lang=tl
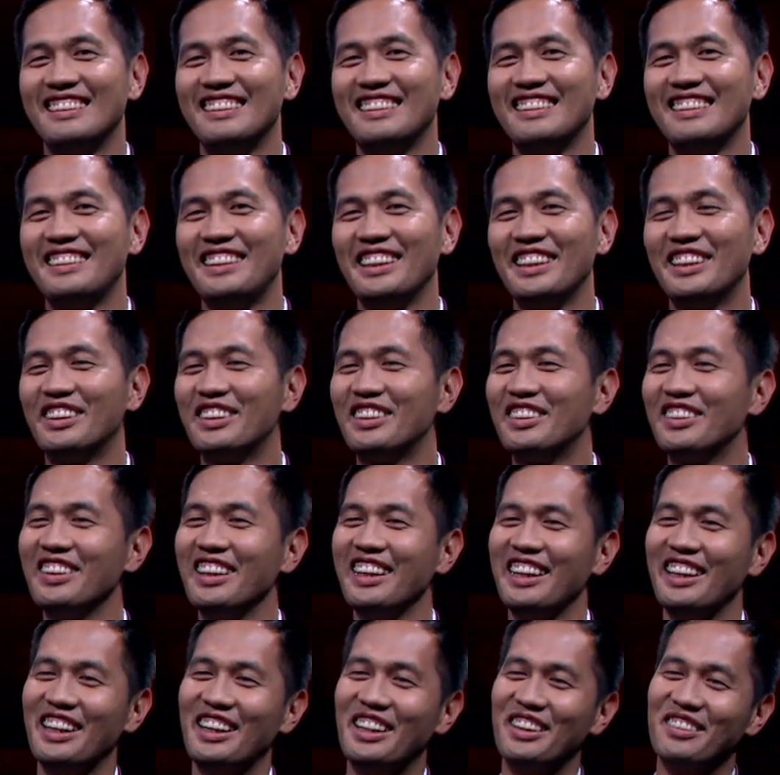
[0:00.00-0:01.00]
Siguro,
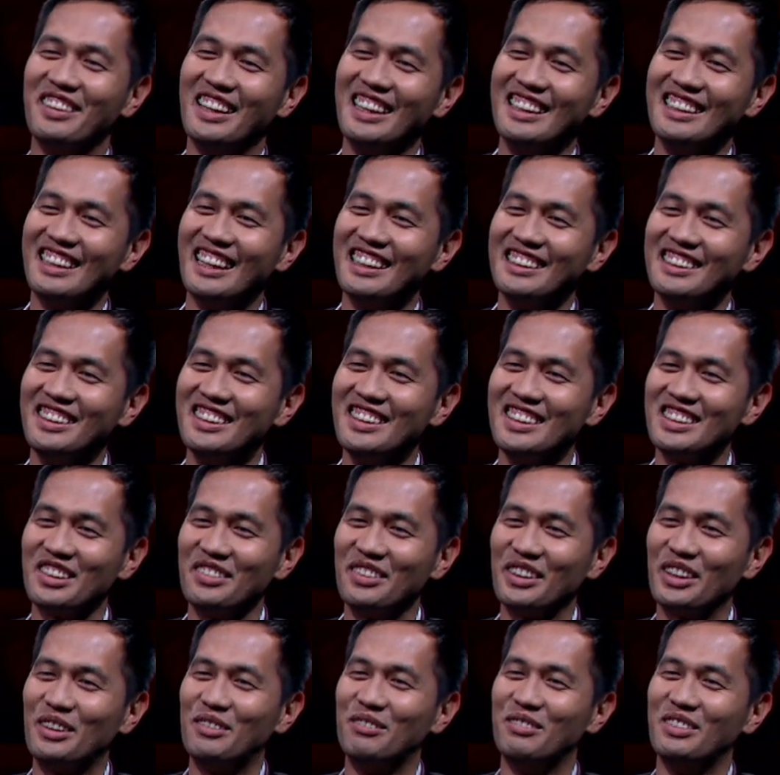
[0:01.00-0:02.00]
i-rewind natin yun.
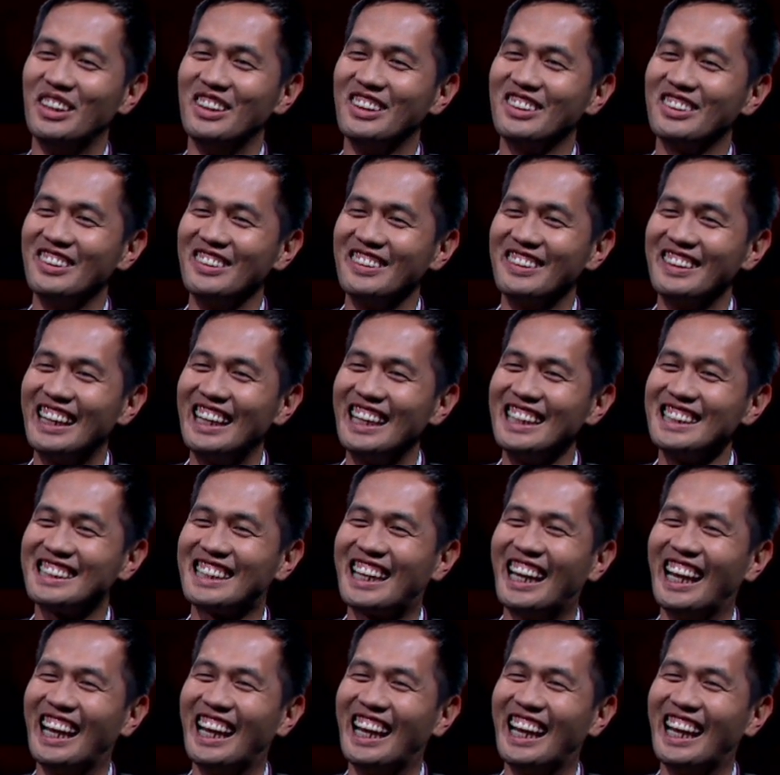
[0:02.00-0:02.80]
Sabi ko, bro, congrats.